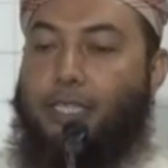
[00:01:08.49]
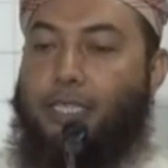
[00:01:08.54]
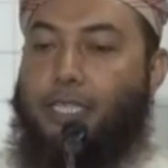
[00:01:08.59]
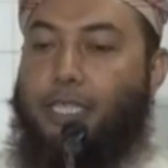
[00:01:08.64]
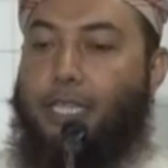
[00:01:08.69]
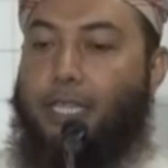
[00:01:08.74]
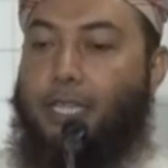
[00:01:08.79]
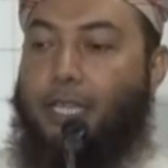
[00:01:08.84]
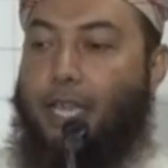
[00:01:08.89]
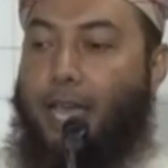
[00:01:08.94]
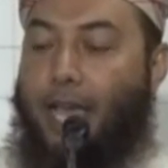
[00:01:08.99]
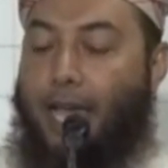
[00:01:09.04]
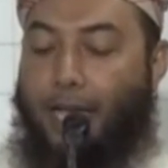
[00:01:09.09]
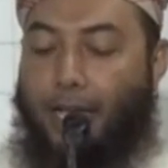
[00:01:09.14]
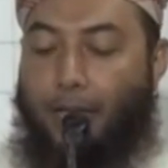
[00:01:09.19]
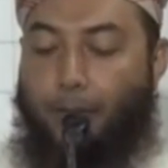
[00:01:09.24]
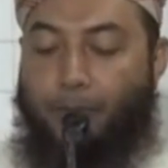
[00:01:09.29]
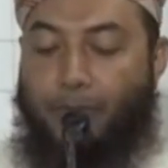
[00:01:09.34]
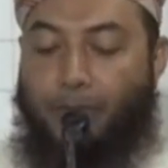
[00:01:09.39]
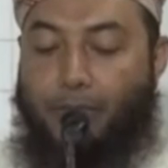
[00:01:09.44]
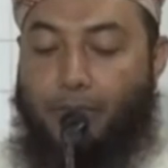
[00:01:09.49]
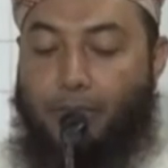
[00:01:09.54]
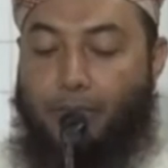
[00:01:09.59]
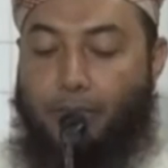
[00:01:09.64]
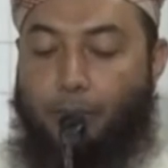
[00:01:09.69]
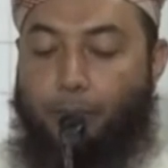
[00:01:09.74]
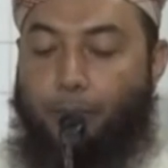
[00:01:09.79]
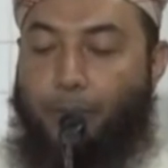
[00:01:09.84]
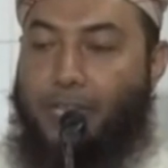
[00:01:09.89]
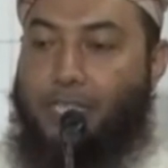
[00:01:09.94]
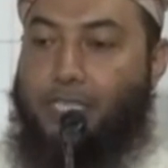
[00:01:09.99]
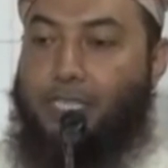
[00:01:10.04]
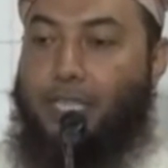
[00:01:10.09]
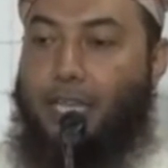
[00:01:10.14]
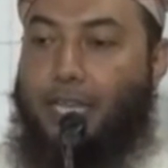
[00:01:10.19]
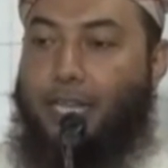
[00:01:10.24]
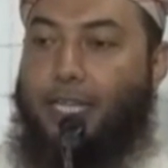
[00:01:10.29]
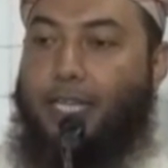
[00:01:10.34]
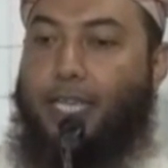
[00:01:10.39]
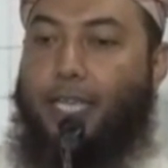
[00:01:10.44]
যে আগামী পাঁচ
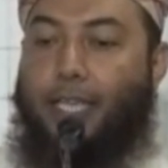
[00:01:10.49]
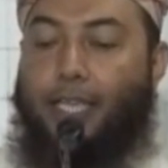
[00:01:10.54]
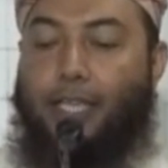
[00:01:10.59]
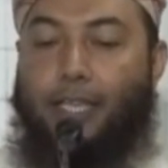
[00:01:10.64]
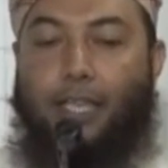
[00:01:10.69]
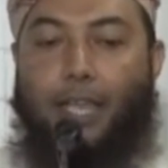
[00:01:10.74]
তারিখে